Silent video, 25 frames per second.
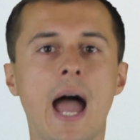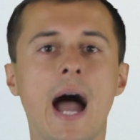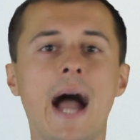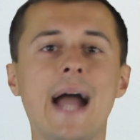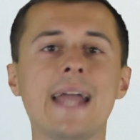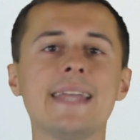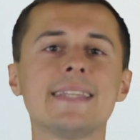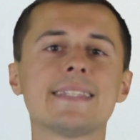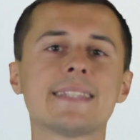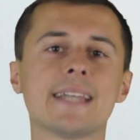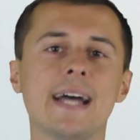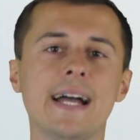
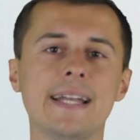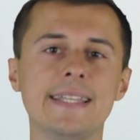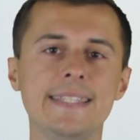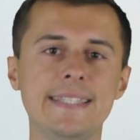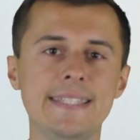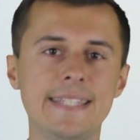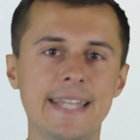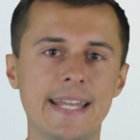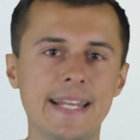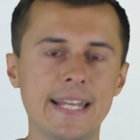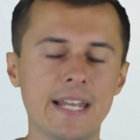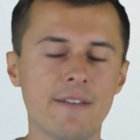а из
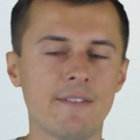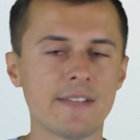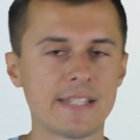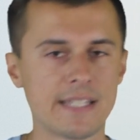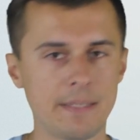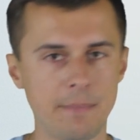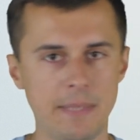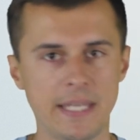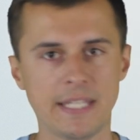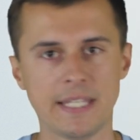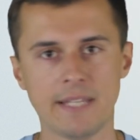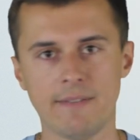отдельного
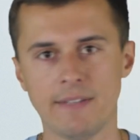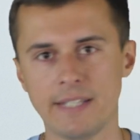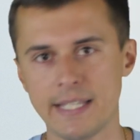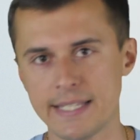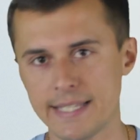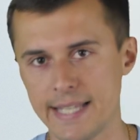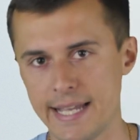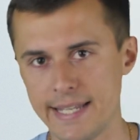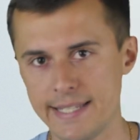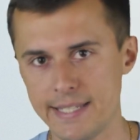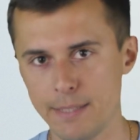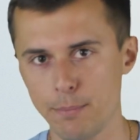заметного на
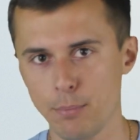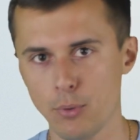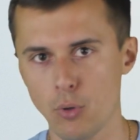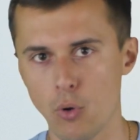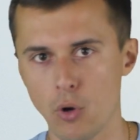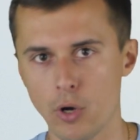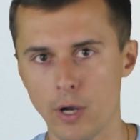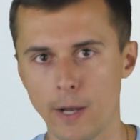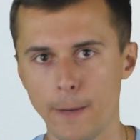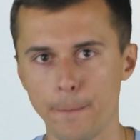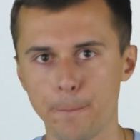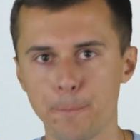сайте
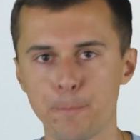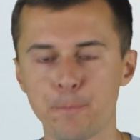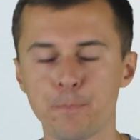блока.